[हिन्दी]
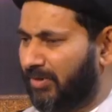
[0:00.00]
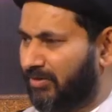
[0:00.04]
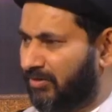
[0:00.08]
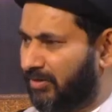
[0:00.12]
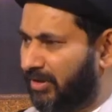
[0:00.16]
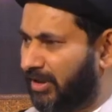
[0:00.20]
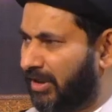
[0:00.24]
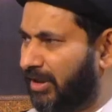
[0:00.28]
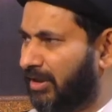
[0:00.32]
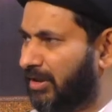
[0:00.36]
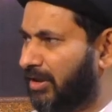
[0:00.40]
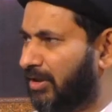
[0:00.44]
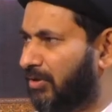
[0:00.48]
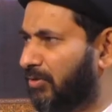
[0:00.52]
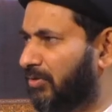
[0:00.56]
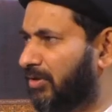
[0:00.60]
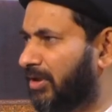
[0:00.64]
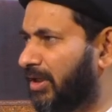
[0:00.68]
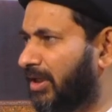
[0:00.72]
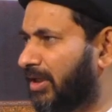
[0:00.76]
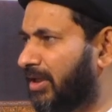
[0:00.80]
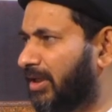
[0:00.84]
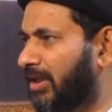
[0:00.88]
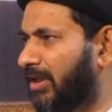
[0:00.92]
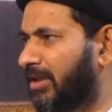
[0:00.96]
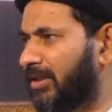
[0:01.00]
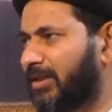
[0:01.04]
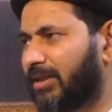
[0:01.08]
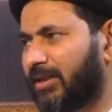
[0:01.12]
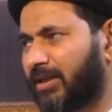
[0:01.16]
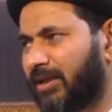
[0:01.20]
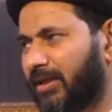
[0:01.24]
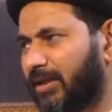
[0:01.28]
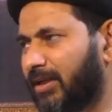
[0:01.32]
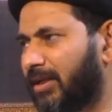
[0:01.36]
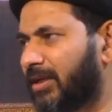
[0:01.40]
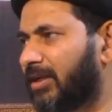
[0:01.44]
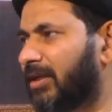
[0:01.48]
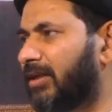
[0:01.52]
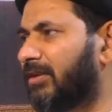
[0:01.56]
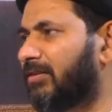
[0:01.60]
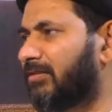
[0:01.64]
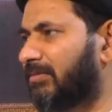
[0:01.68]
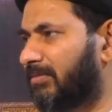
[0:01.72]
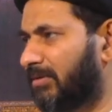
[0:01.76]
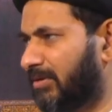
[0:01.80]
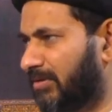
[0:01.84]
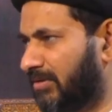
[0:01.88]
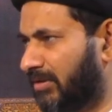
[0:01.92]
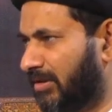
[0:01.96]
मसलहत खुदा क्या है ये हर एक नहीं
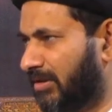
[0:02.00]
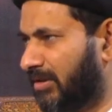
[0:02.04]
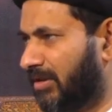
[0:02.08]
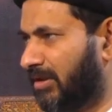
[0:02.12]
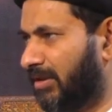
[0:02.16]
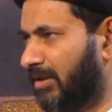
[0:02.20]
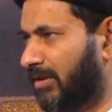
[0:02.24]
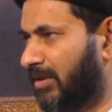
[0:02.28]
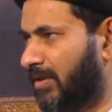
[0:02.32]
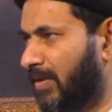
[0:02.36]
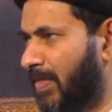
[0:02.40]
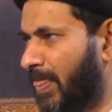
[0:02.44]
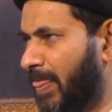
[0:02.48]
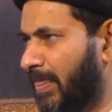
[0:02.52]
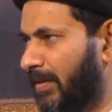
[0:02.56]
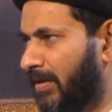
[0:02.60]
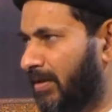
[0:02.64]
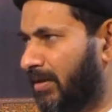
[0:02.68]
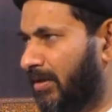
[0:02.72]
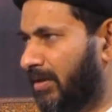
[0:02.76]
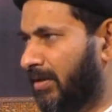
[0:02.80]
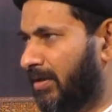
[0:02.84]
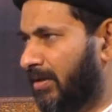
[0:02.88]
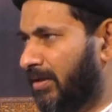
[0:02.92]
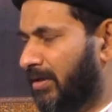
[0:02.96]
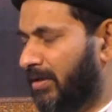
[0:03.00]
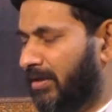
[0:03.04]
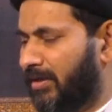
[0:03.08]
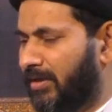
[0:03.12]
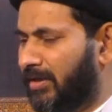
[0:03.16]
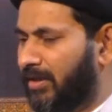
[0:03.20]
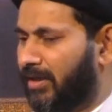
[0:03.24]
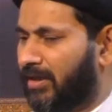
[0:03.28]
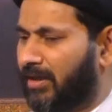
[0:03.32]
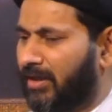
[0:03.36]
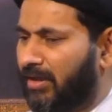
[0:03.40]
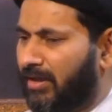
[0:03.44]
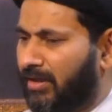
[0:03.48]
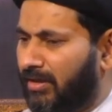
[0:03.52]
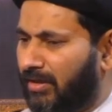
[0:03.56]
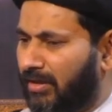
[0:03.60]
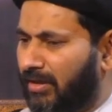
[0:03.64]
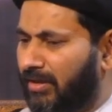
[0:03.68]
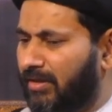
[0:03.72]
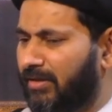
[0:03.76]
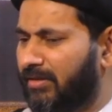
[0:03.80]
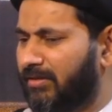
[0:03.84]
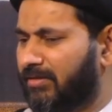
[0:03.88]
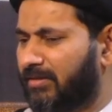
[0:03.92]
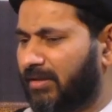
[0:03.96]
समझ सकता है लेकिन
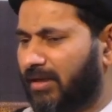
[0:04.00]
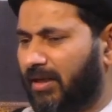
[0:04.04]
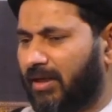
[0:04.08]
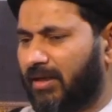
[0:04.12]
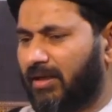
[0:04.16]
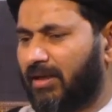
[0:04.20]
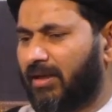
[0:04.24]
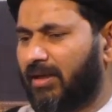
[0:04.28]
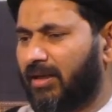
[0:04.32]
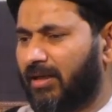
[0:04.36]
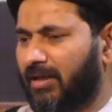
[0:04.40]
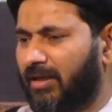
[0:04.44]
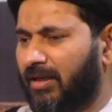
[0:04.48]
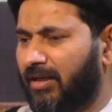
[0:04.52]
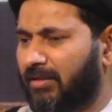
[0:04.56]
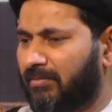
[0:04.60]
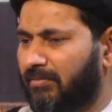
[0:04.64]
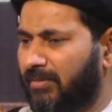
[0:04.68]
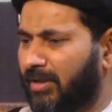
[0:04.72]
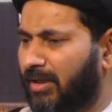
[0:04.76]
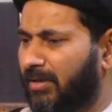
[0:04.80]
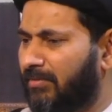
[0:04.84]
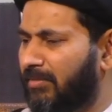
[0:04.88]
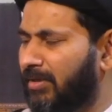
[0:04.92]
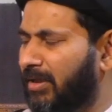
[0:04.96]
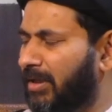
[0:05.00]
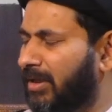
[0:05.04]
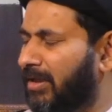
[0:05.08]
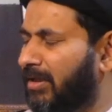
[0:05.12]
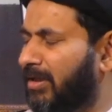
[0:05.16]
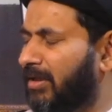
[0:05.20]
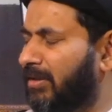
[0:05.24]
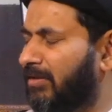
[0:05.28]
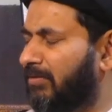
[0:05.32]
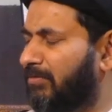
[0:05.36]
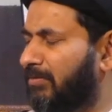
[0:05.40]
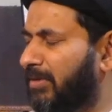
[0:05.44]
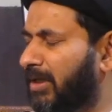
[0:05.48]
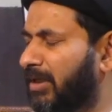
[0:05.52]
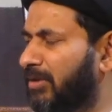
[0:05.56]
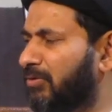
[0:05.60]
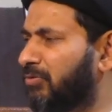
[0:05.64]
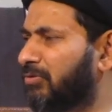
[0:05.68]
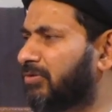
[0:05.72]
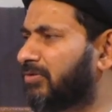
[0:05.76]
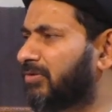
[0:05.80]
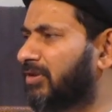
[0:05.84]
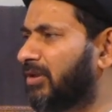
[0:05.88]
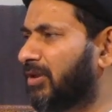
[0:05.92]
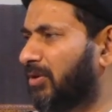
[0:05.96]
इन सारे हालात में हमें हरगिज़
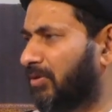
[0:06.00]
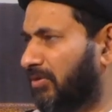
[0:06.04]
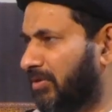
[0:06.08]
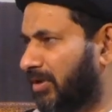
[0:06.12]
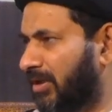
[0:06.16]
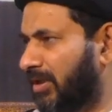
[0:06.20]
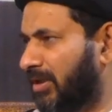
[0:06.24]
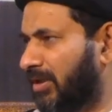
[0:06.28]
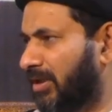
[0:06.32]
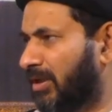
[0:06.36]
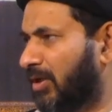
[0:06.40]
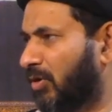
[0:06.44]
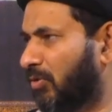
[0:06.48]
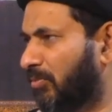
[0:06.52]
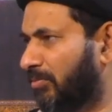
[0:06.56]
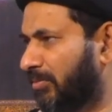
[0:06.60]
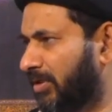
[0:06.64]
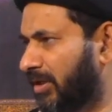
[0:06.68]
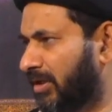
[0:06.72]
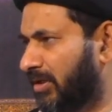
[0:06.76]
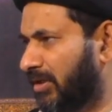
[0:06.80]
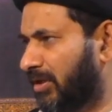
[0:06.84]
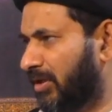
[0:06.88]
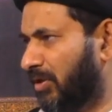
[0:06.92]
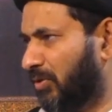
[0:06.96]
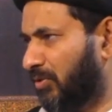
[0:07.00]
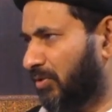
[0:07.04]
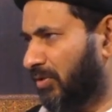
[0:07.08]
मायूस नहीं होना है नाउमीद नहीं